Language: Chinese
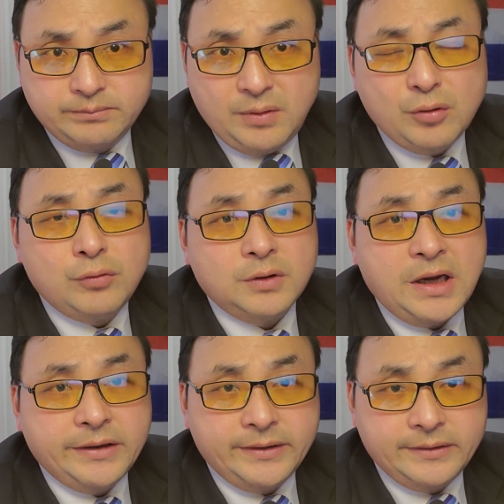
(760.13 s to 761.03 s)
包括
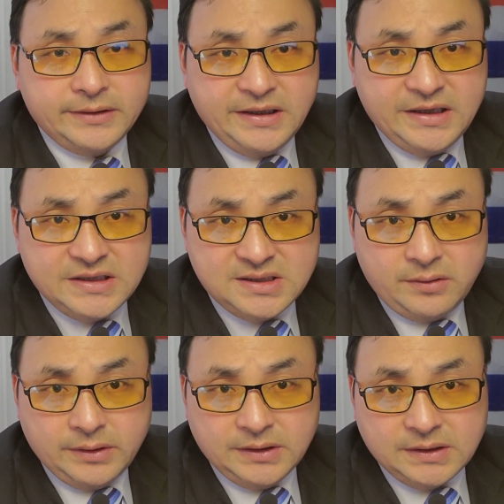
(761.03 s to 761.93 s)
他的利益集
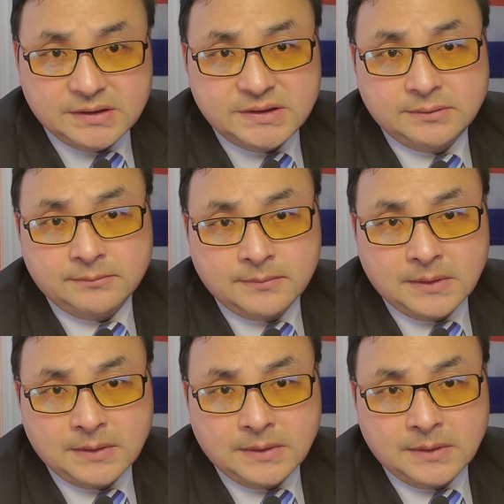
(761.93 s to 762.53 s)
团的核心，